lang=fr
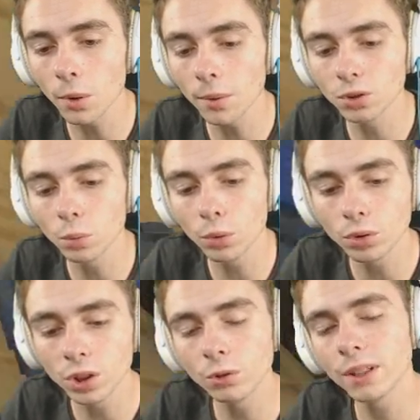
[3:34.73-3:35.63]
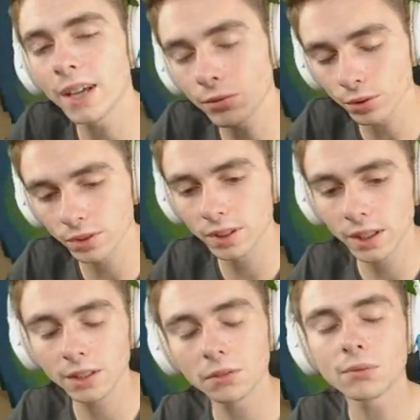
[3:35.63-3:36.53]
parce que pour continuer
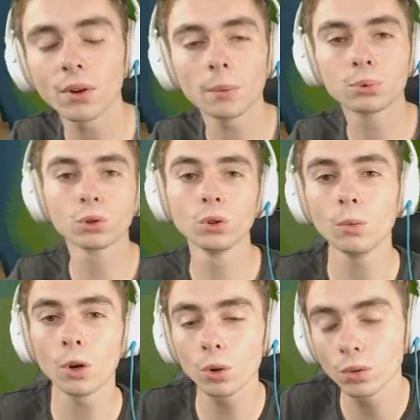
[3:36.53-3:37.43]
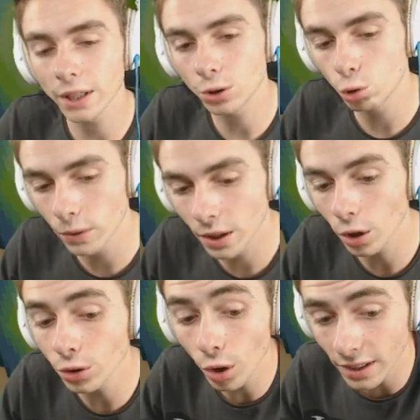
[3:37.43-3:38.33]
d'avancer, il va falloir absolument qu'on aille tuer
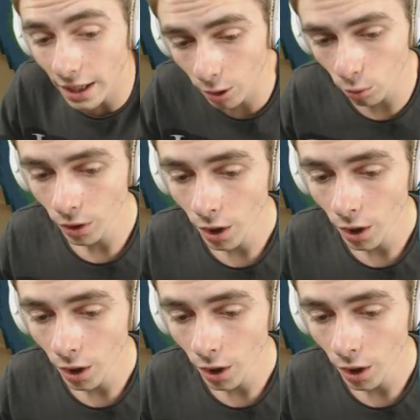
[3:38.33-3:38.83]
l'Under Dragon.